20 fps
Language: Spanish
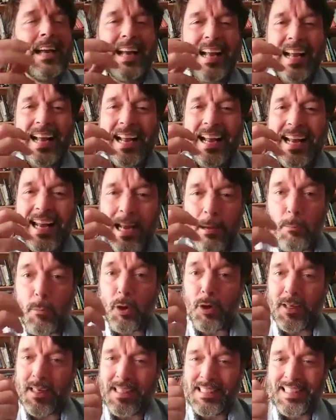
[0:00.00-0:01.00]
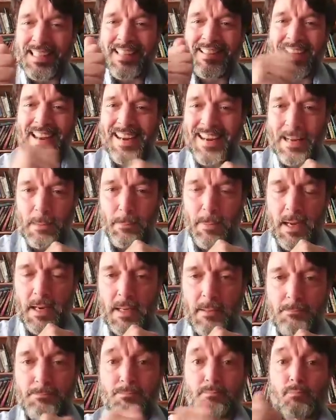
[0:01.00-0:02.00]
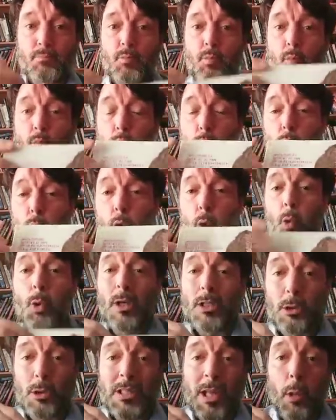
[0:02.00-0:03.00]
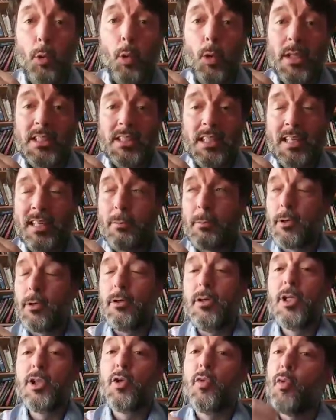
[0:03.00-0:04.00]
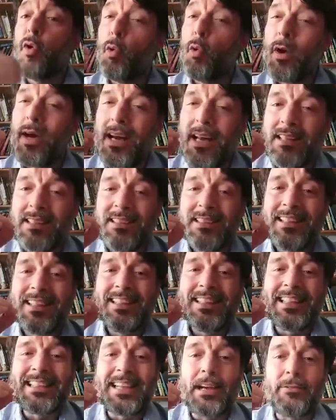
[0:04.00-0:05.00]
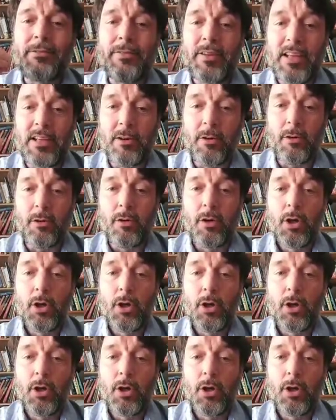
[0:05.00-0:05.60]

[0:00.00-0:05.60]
El amor que tiene Dan Lepar. Cuando traduje este libro, eso fue un gran desafío,